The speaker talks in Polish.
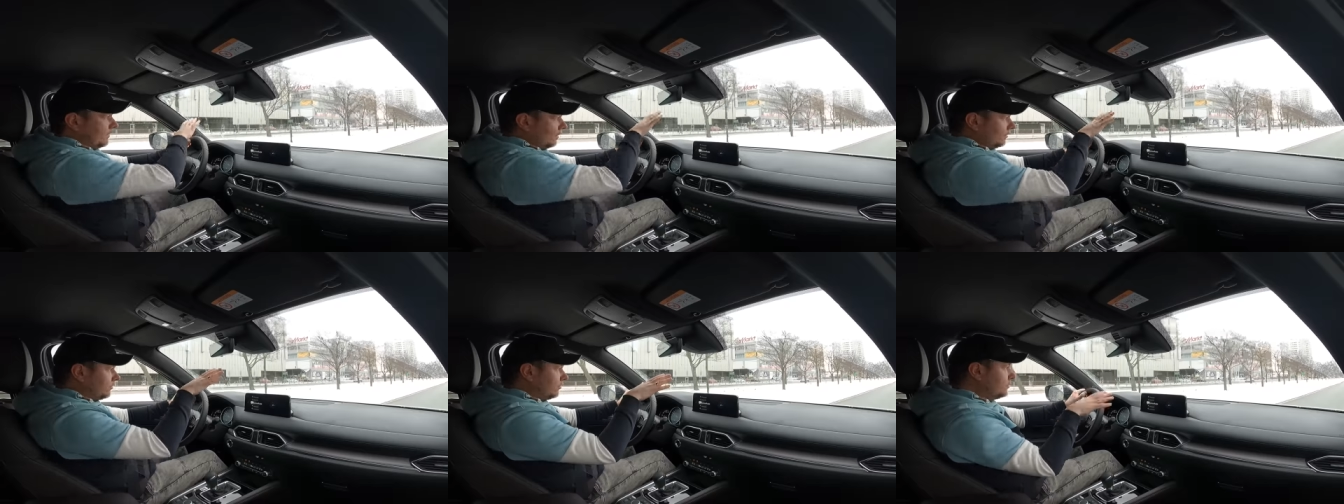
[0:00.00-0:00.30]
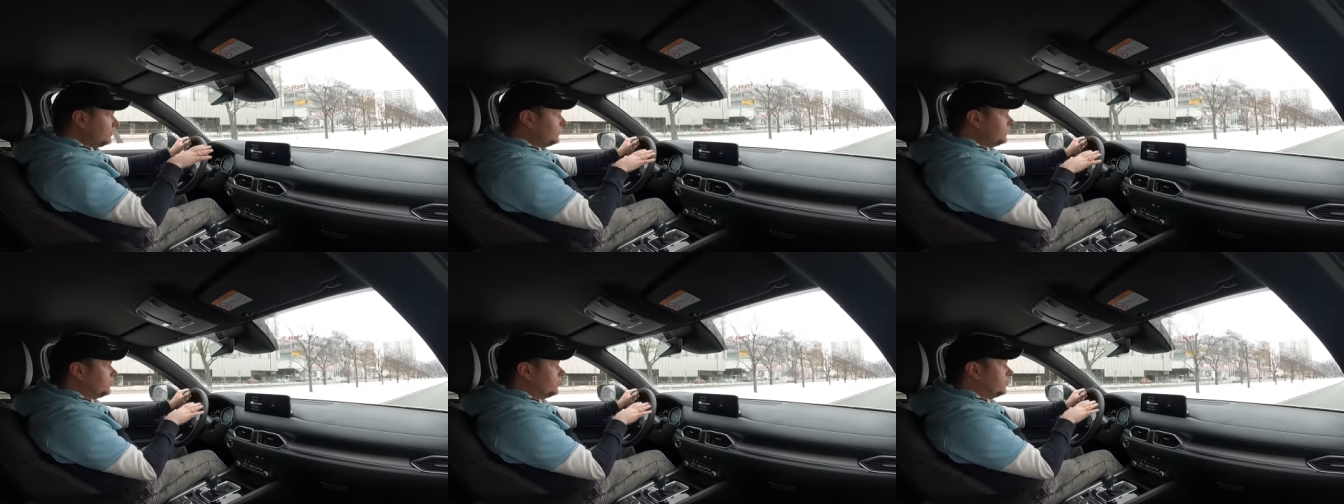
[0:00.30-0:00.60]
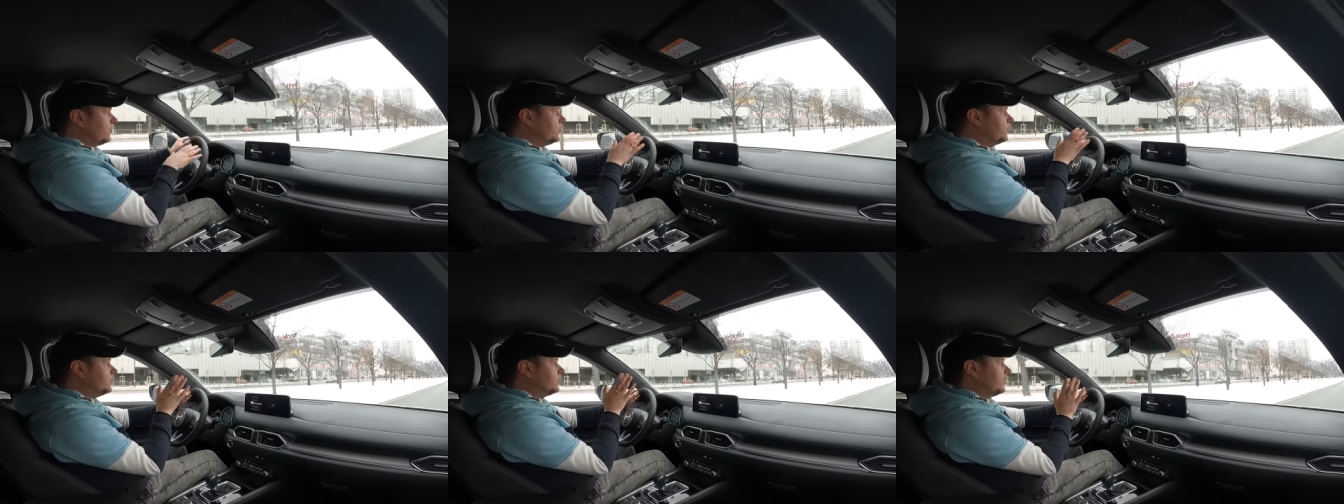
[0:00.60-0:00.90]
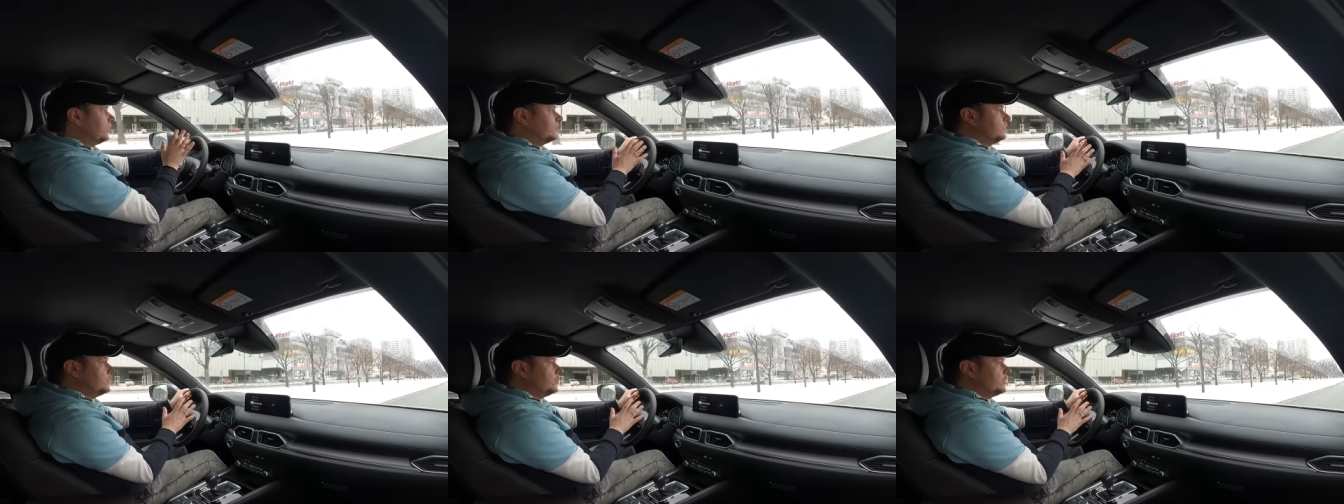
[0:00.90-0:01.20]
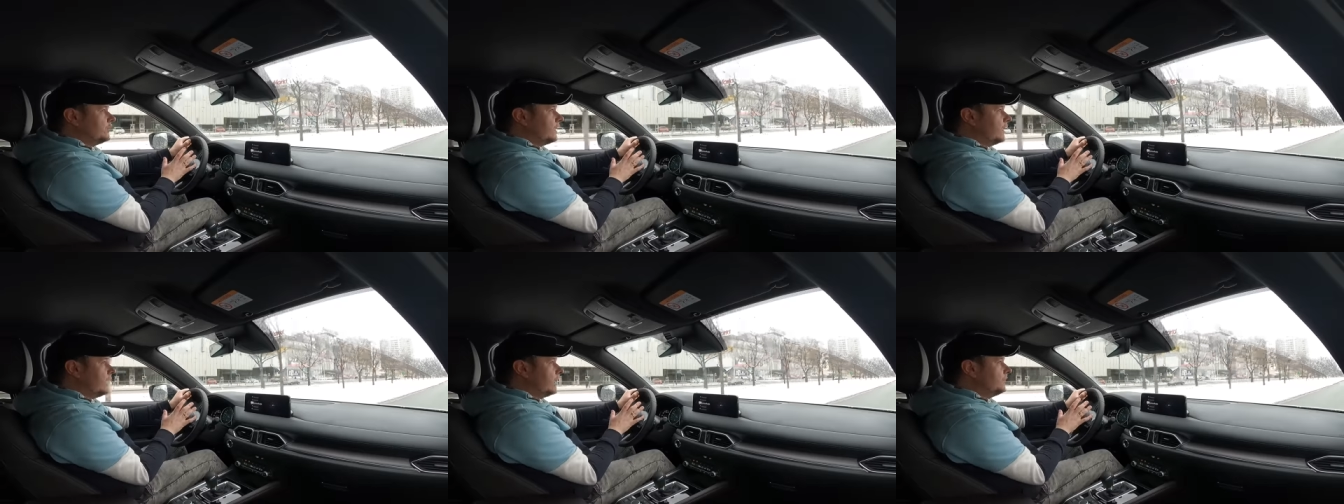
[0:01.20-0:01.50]
Jest oczywiście pusto, jest
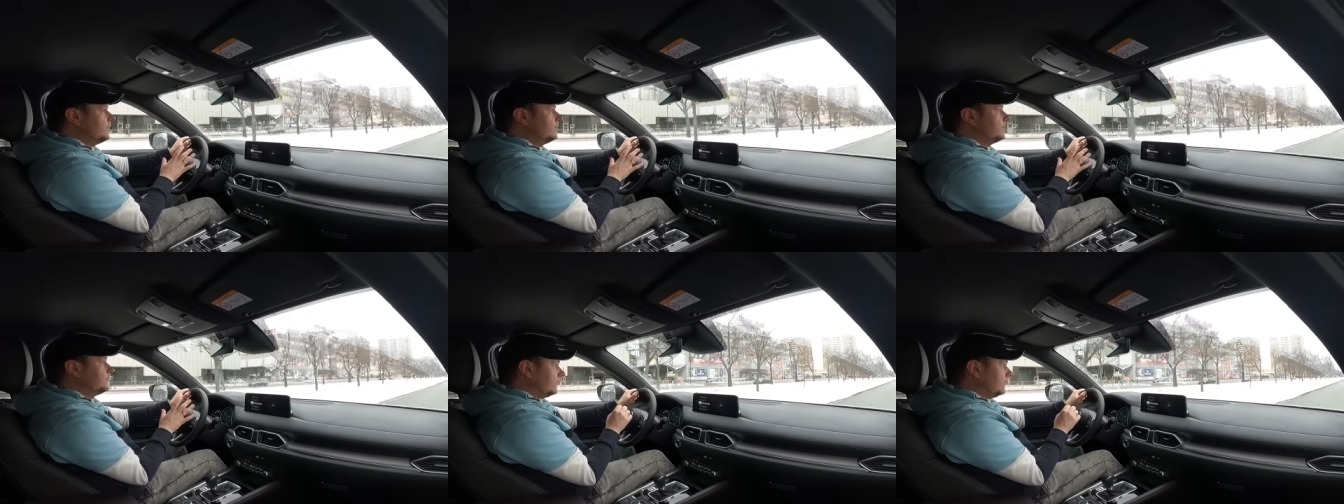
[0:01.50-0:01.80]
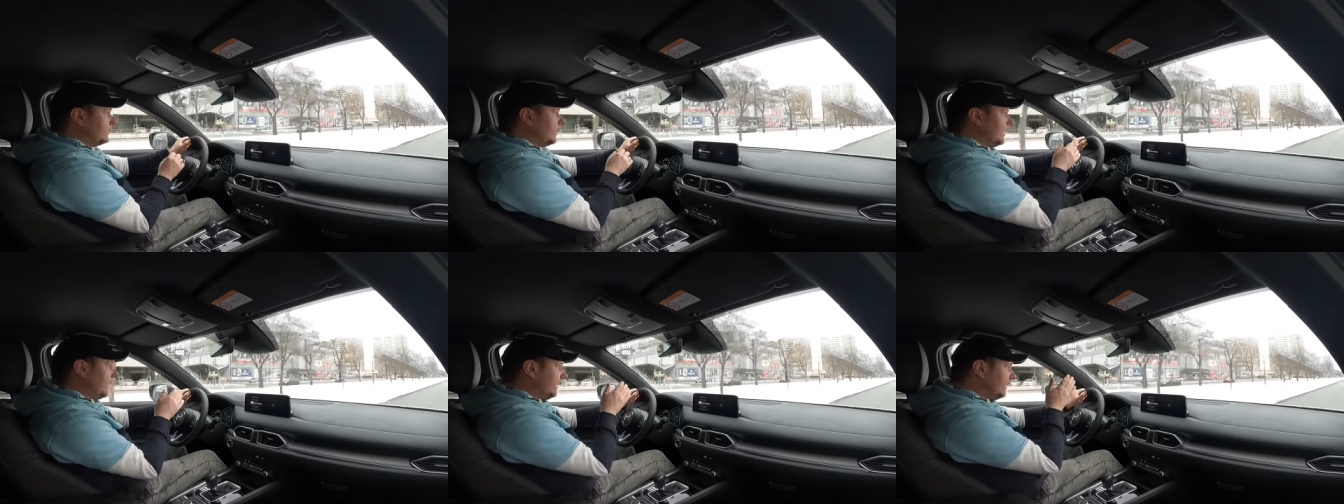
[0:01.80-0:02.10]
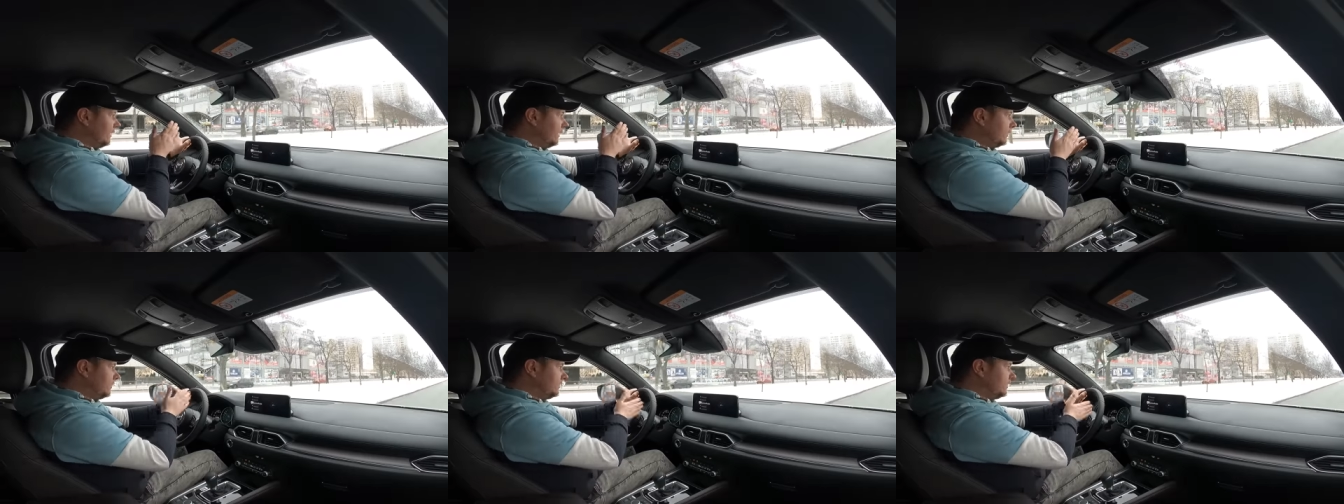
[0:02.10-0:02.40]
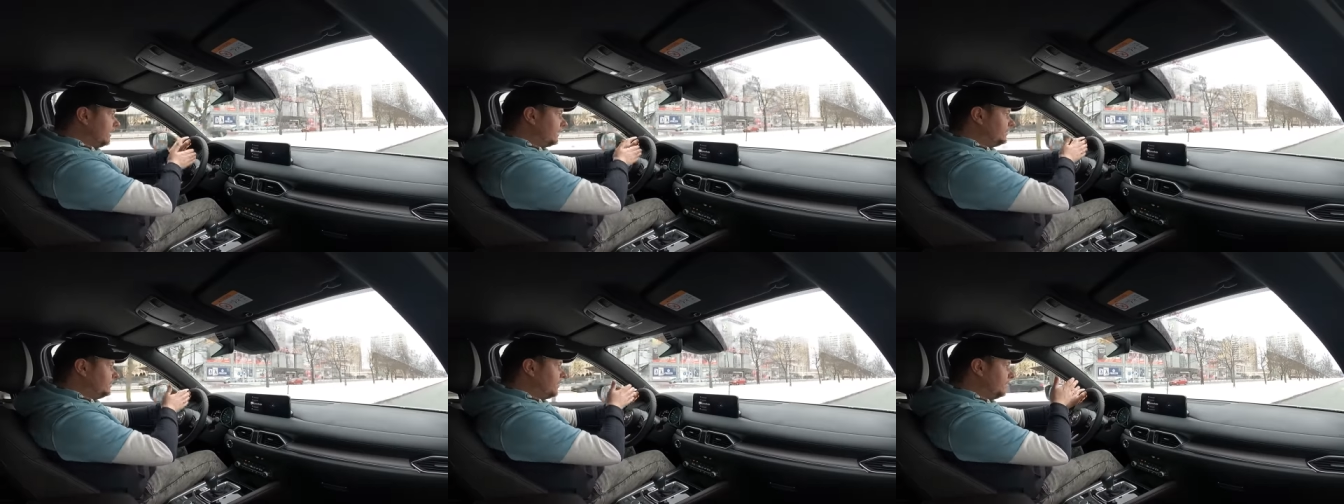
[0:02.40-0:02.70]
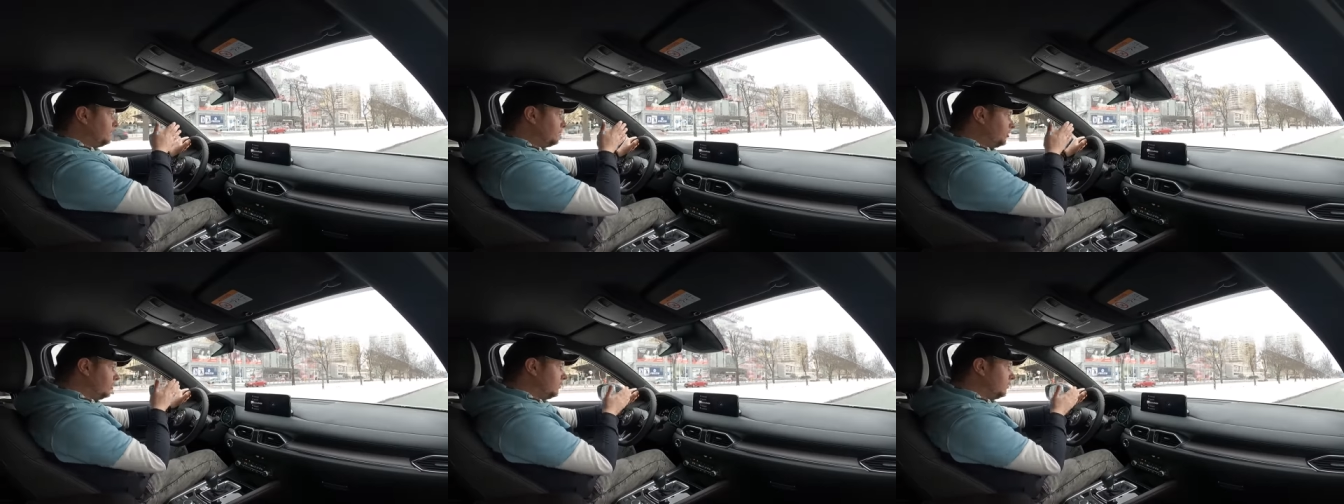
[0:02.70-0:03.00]
niedziela, ale da się przy